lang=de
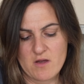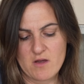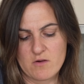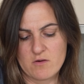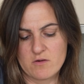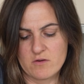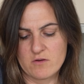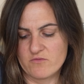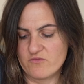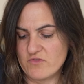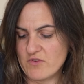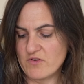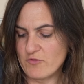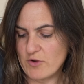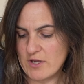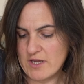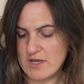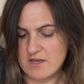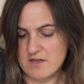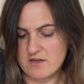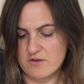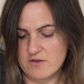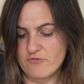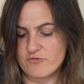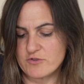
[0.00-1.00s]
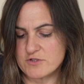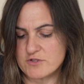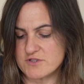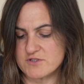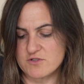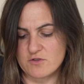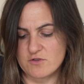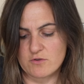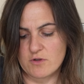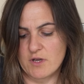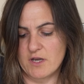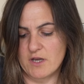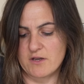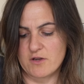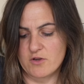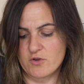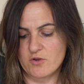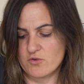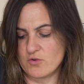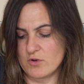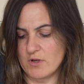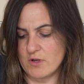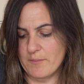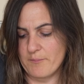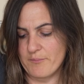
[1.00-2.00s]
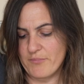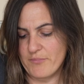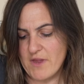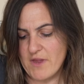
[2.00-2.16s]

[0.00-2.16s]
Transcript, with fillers: Und wir wollen keine furztrockenen Knödel.